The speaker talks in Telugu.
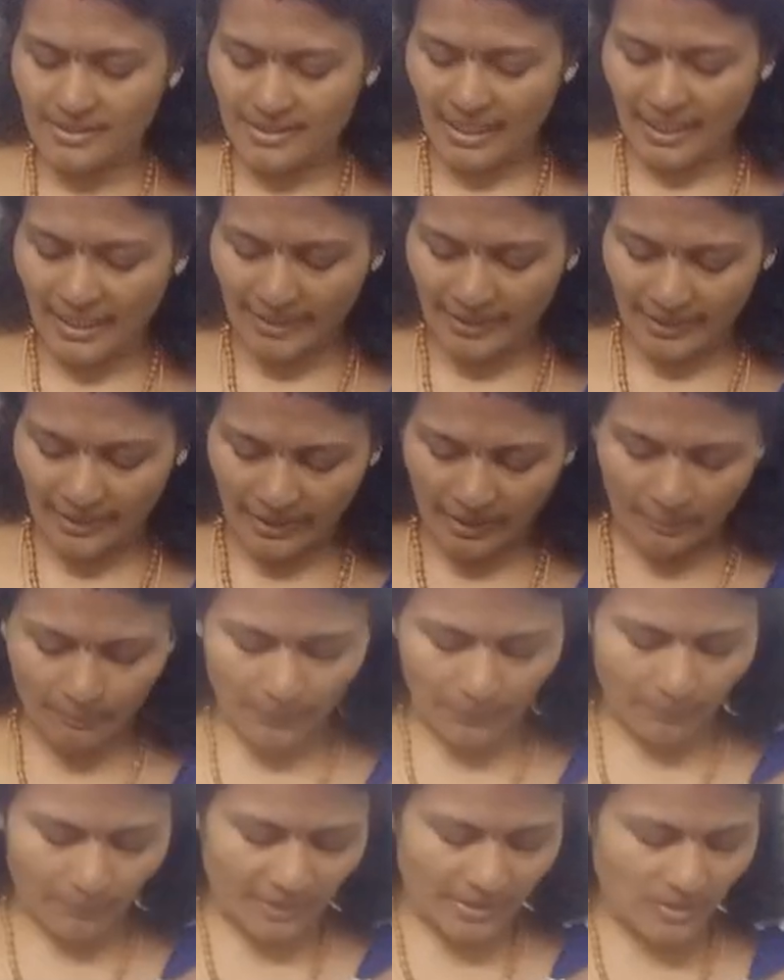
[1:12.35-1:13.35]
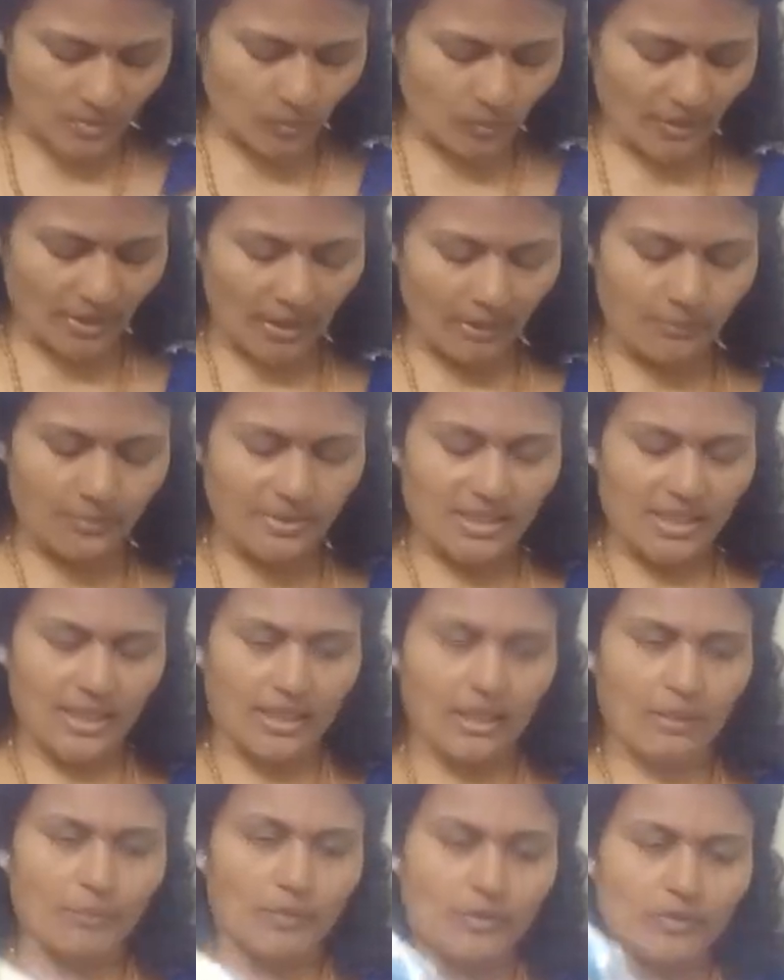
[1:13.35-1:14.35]
శారీ అండి మేము డ్రెస్ కుట్టాము
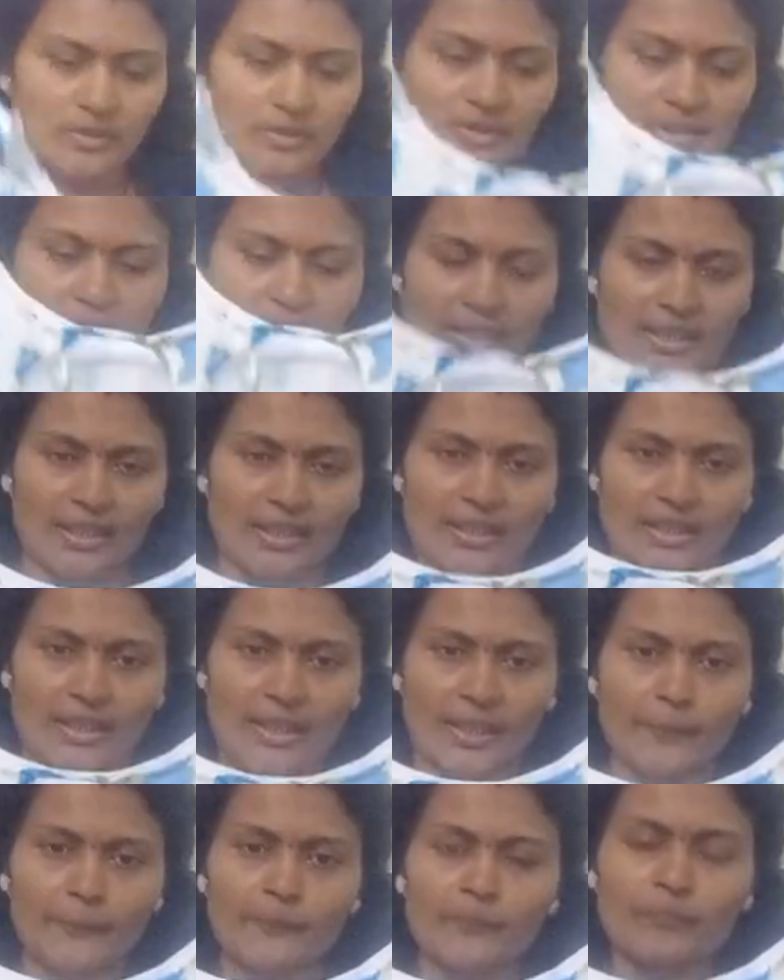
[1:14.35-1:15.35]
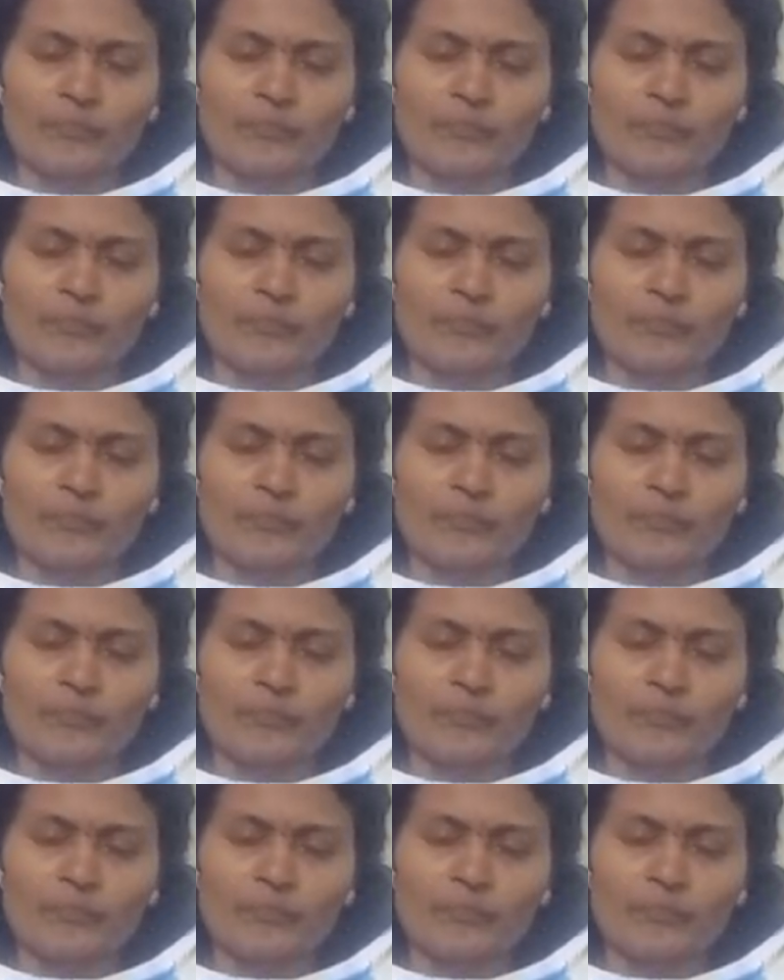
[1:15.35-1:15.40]
చాలా బాగుంది చూడండి ఇది